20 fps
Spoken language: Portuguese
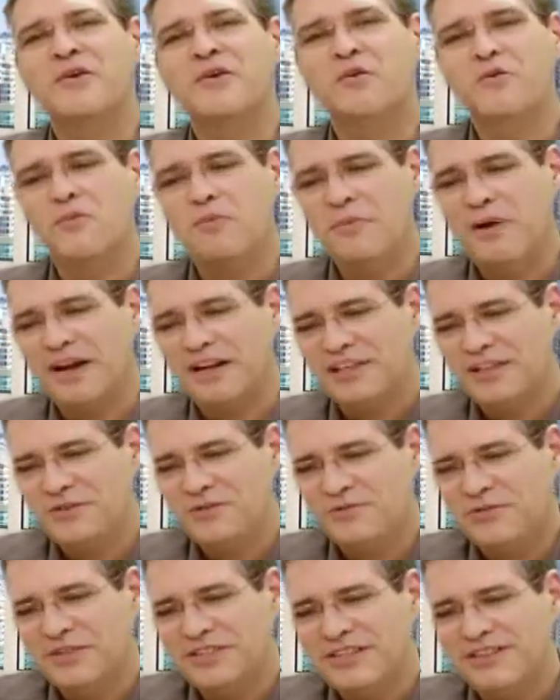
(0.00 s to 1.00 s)
o
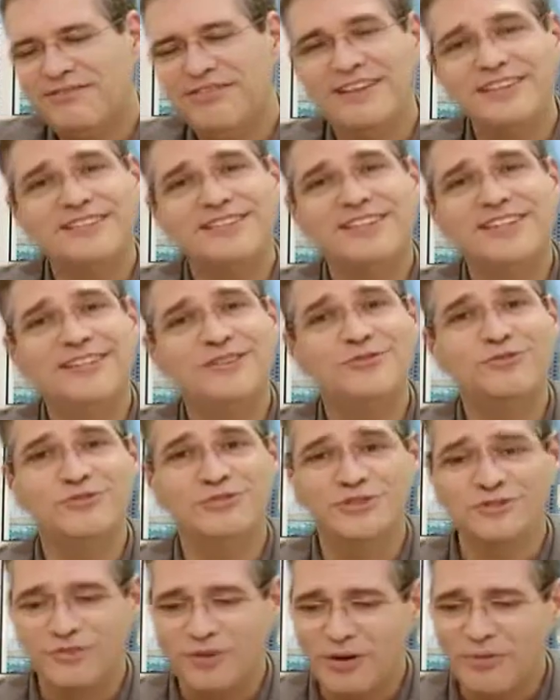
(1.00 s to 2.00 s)
barquinho foi se afastando,
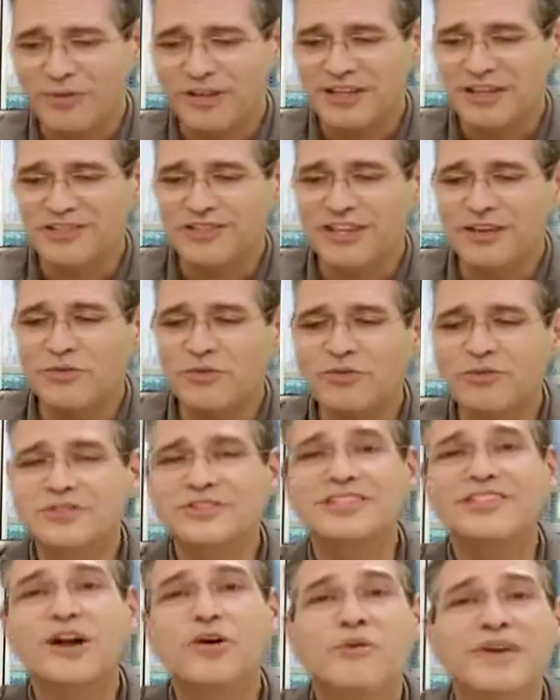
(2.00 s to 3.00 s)
de forma que ele já não
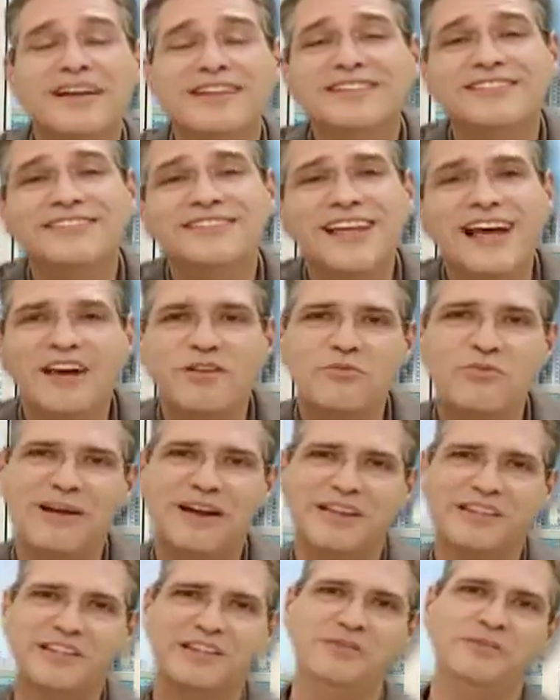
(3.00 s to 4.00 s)
conseguia alcançar o
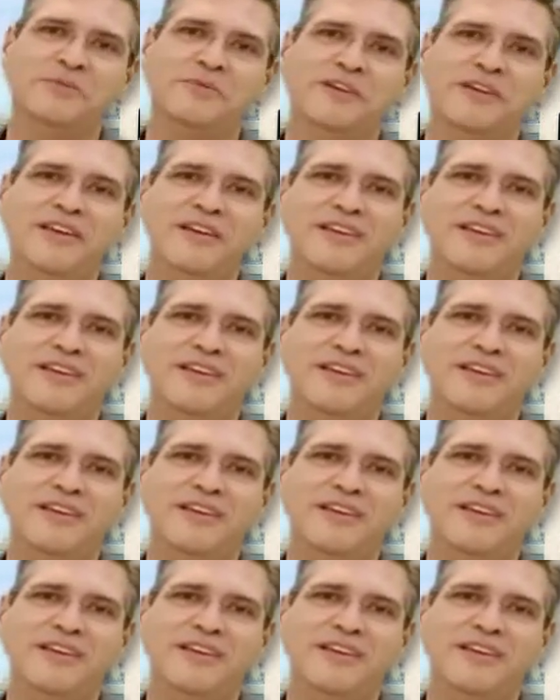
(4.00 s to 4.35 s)
barquinho.